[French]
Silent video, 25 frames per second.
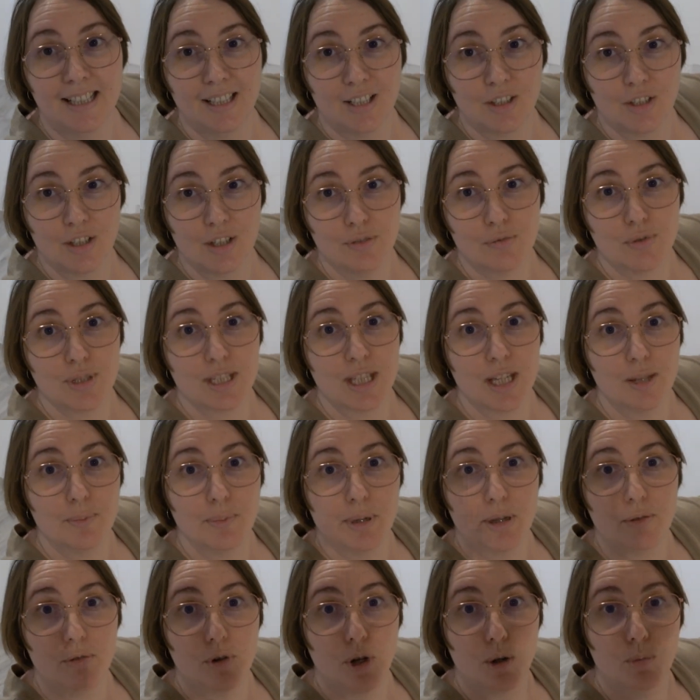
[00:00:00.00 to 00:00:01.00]
Alors là, vous n'allez
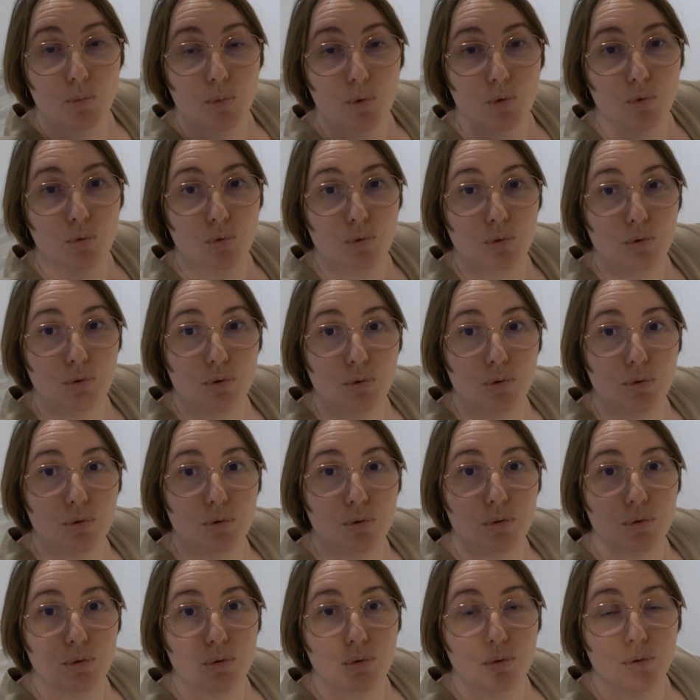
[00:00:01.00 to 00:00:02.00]
pas avoir beaucoup
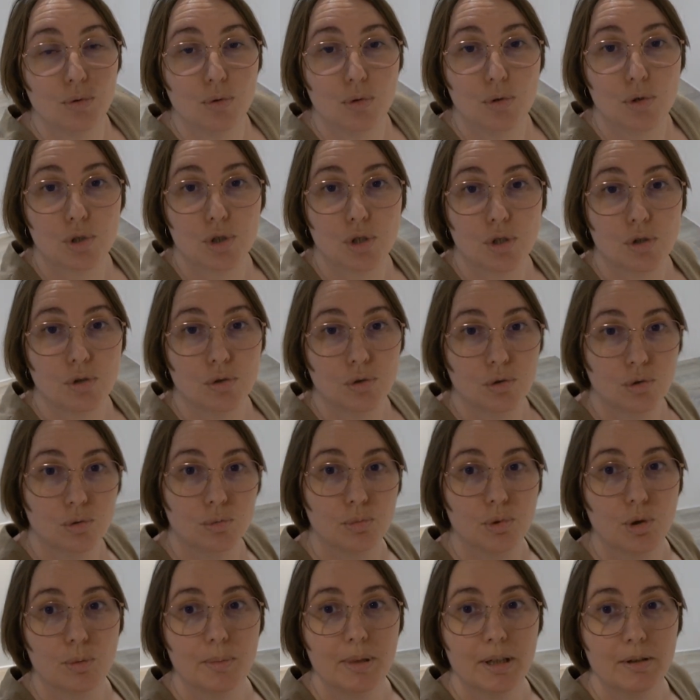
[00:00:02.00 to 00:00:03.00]
de,
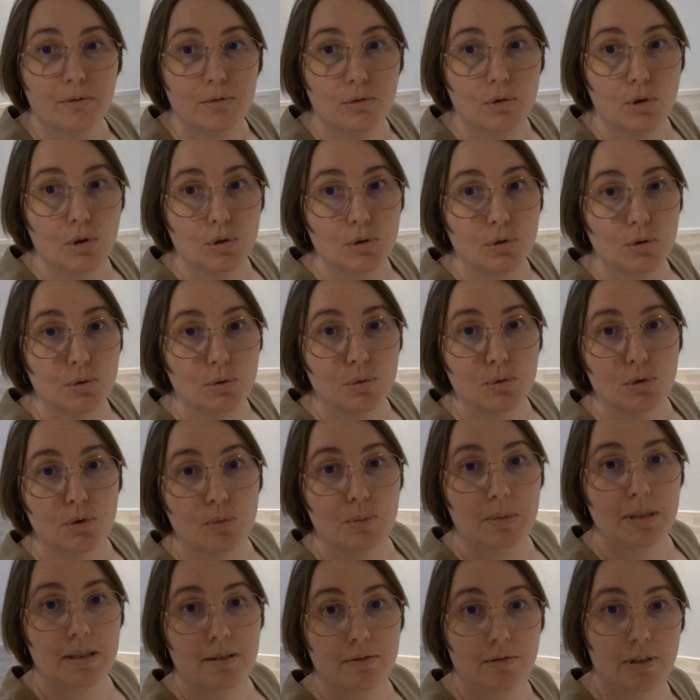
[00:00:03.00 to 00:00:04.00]
de pour bien vous rendre
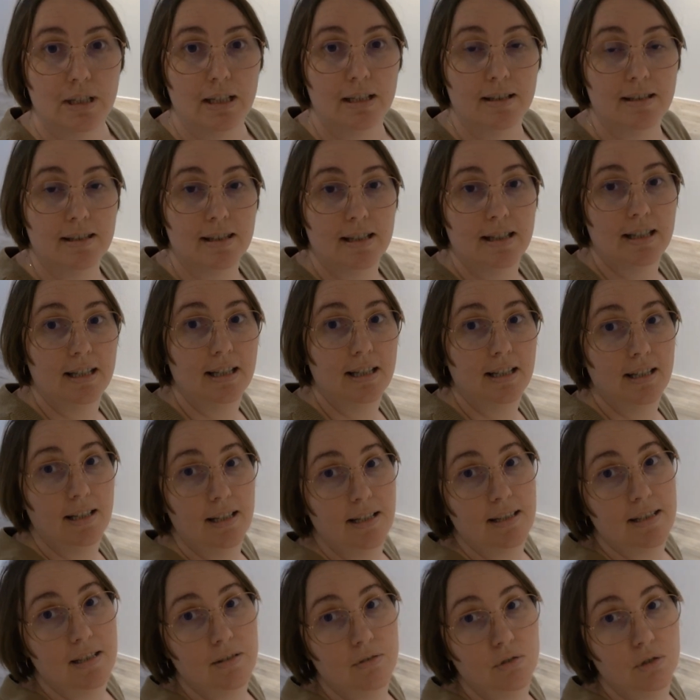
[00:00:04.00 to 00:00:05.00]
compte, mais voilà, ça y est,
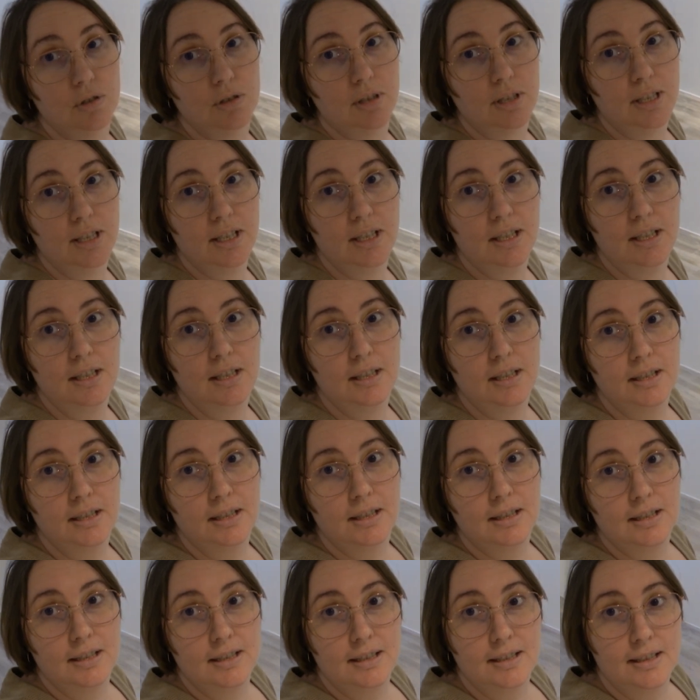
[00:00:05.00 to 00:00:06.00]
la savonnerie
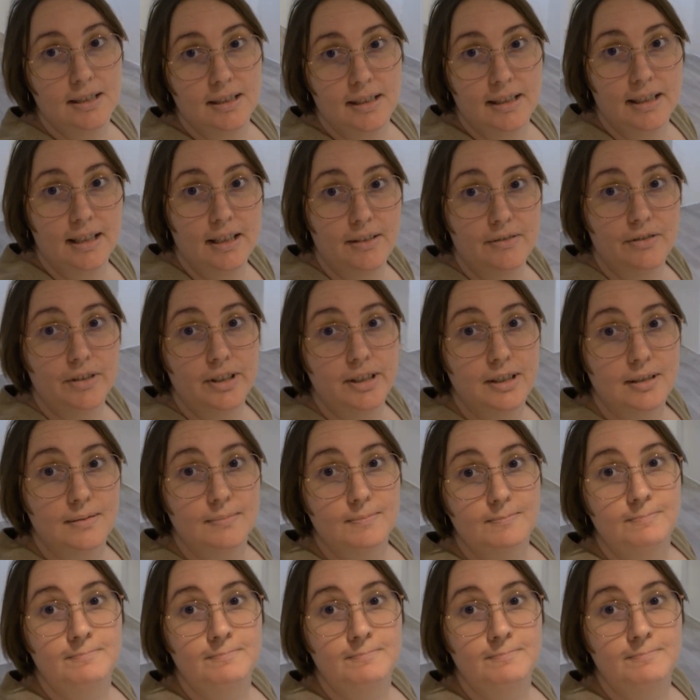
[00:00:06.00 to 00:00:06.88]
est vide